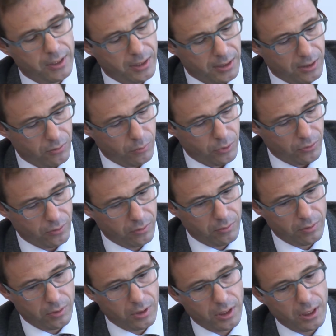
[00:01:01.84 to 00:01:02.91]
Dirigismus.
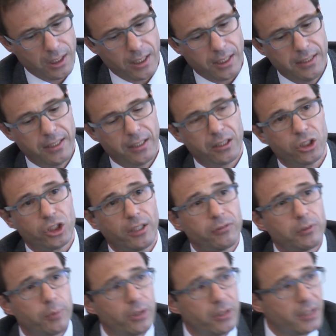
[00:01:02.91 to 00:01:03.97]
In ihrer
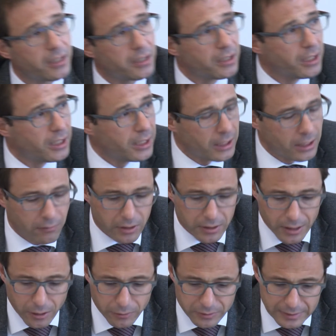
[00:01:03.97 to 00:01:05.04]
Geschäftspolitik
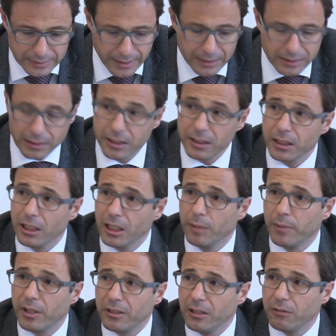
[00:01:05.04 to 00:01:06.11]
wird aufsichtsrechtlich
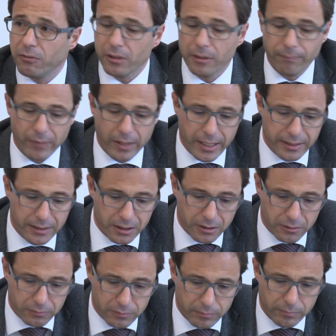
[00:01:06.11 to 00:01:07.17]
immer tiefer
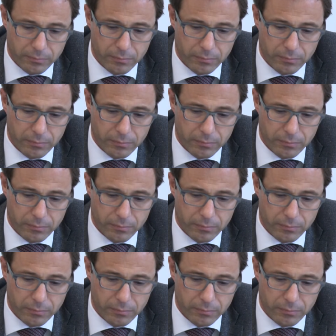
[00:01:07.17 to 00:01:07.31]
eingegriffen.